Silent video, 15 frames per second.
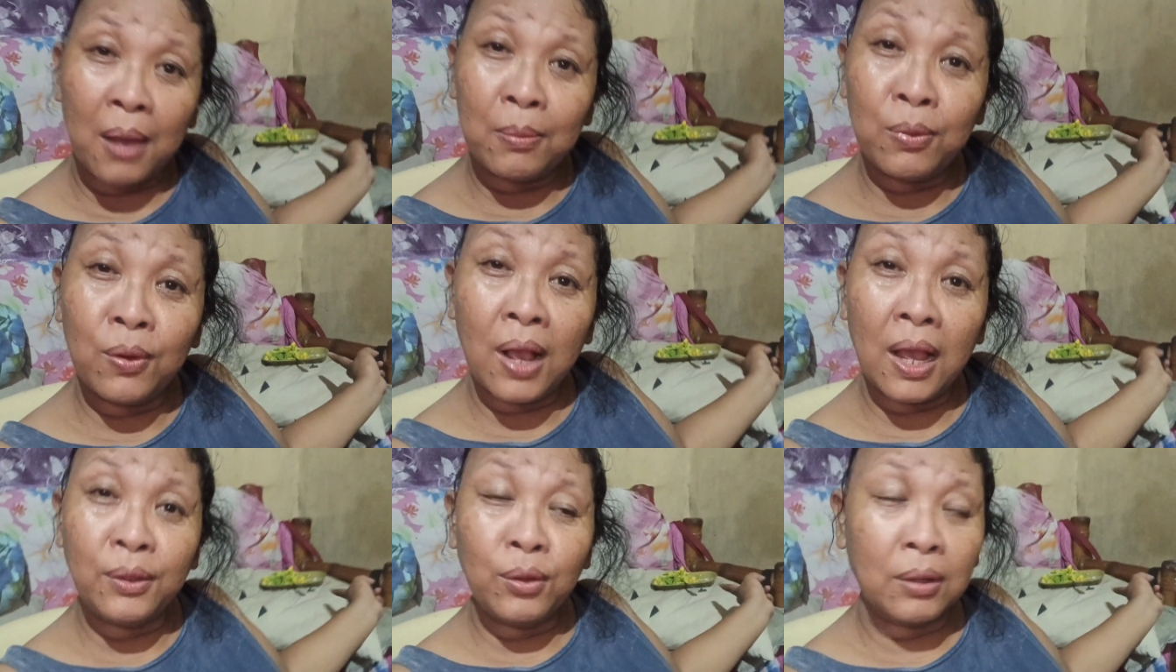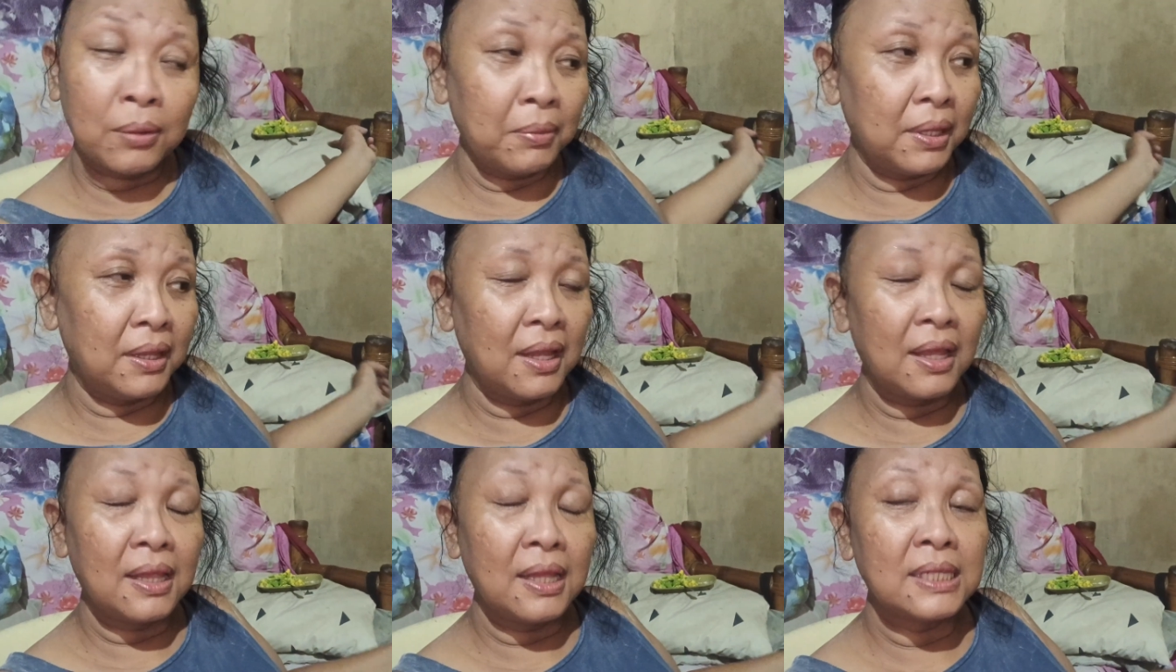Abukado ang
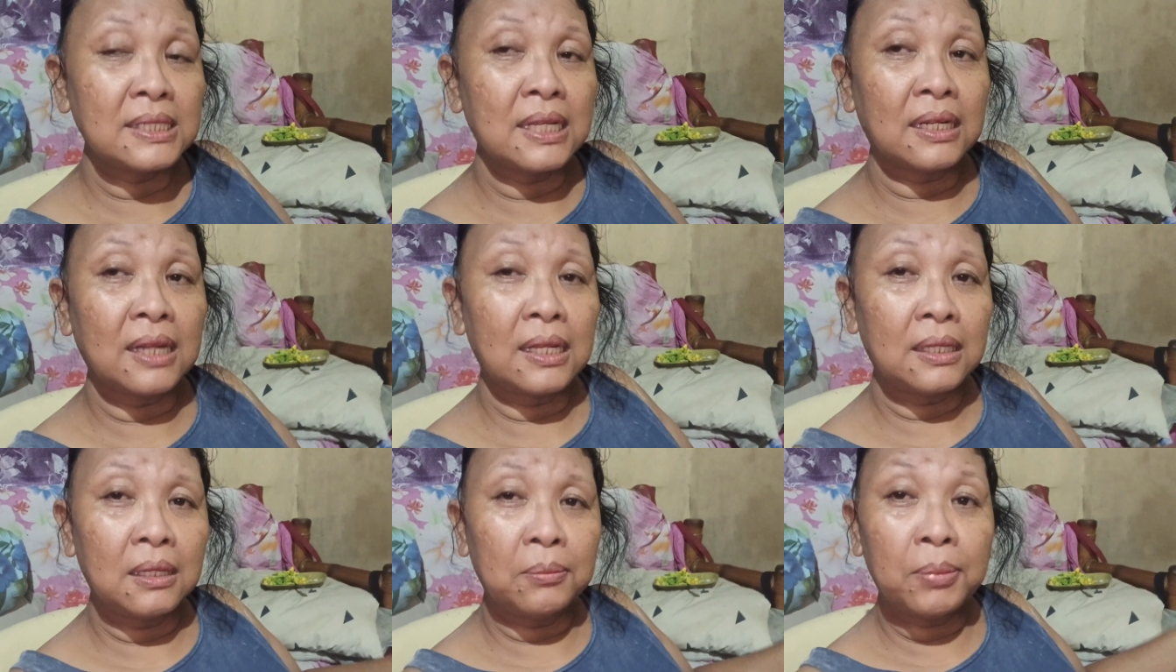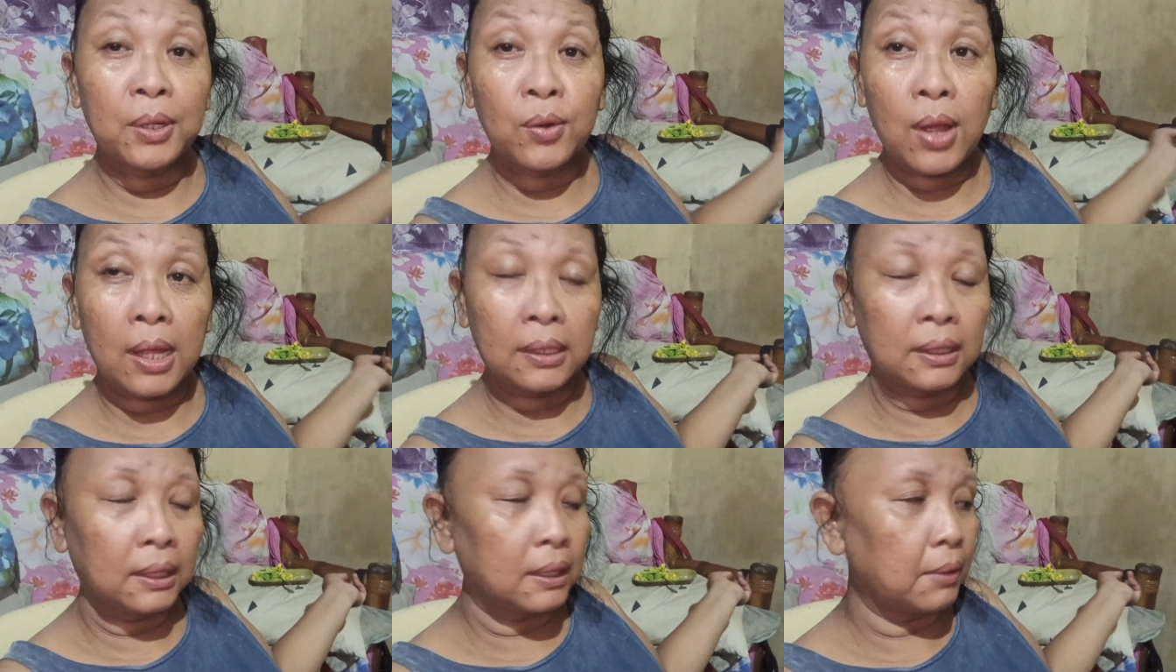binlist lang natin pero
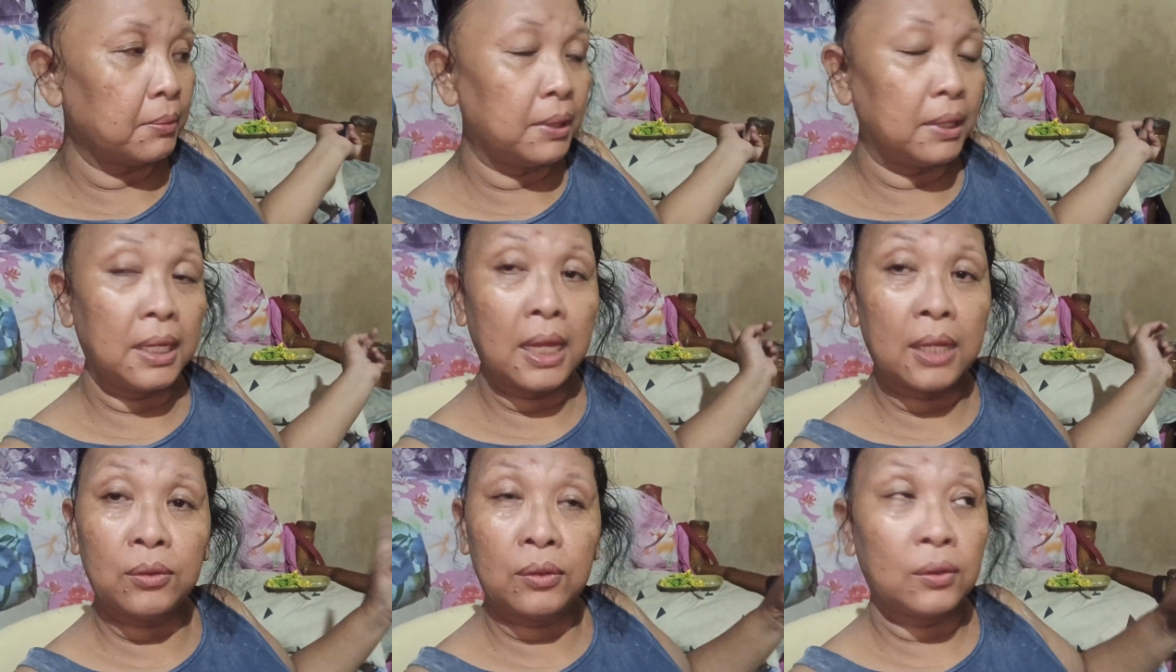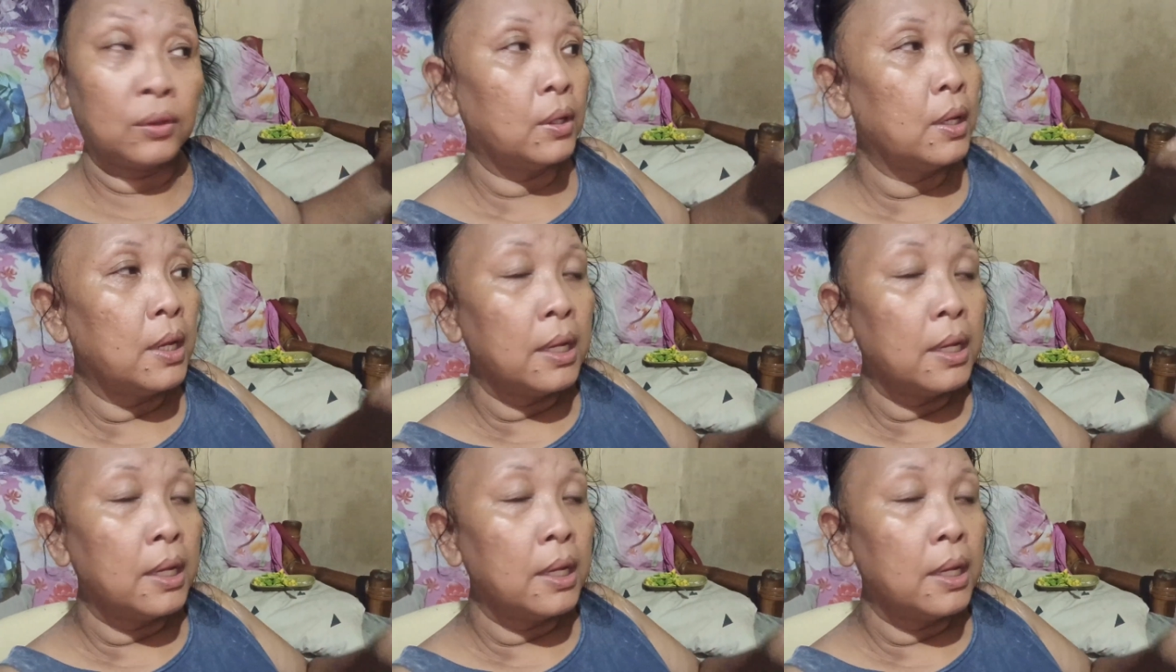hati kami ni ano